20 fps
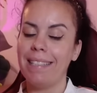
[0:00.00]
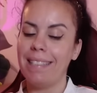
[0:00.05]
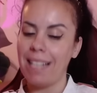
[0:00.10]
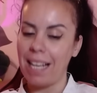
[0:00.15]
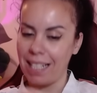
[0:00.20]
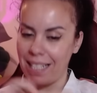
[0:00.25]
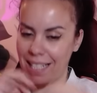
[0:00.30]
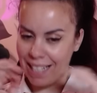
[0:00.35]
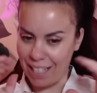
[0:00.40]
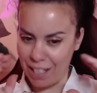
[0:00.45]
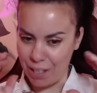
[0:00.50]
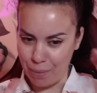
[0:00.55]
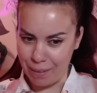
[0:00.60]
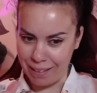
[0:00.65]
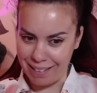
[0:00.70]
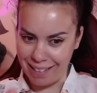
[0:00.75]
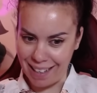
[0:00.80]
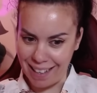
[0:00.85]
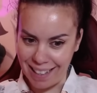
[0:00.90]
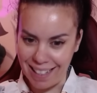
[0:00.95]
Ya sé que es
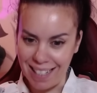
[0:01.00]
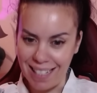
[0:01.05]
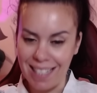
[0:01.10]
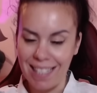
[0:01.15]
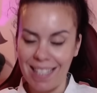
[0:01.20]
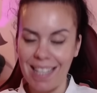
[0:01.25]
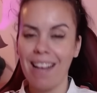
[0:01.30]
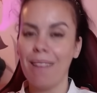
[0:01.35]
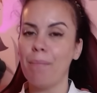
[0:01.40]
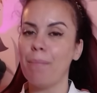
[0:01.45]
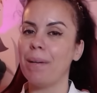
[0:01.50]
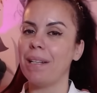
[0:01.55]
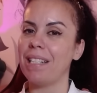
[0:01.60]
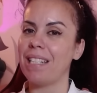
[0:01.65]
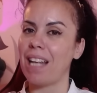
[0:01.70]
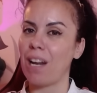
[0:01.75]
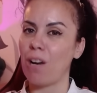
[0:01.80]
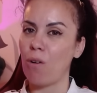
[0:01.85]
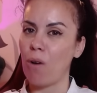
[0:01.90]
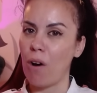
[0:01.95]
ventajista
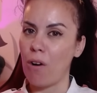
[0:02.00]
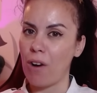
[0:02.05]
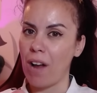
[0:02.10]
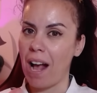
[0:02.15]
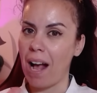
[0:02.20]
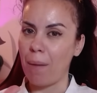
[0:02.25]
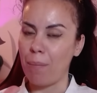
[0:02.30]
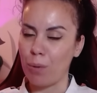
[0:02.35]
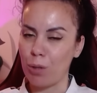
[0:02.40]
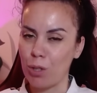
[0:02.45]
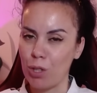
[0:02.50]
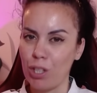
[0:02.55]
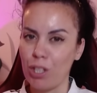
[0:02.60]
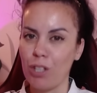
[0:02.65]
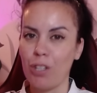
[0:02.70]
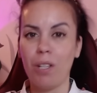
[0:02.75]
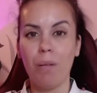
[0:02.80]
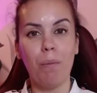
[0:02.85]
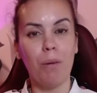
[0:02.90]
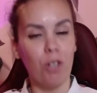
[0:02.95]
pensarlo ahora a
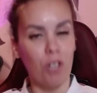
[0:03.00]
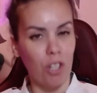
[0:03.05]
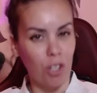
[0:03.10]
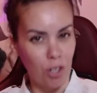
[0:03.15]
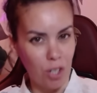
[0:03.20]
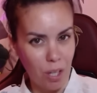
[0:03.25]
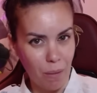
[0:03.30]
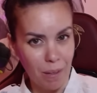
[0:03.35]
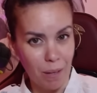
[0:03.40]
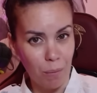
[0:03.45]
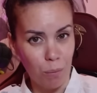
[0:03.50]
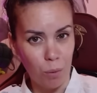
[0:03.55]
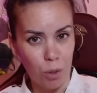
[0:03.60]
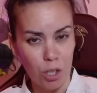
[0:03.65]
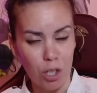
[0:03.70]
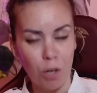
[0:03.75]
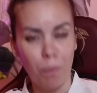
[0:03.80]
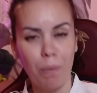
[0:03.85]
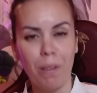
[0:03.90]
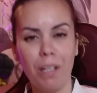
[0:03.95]
posteriori, pero quiero saber
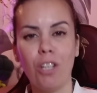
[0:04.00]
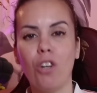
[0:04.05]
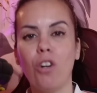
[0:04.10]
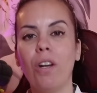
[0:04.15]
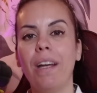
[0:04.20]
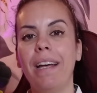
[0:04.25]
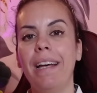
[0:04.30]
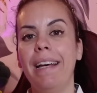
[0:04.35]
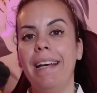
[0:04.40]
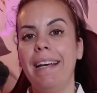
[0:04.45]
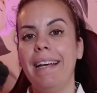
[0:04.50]
vuestra opinión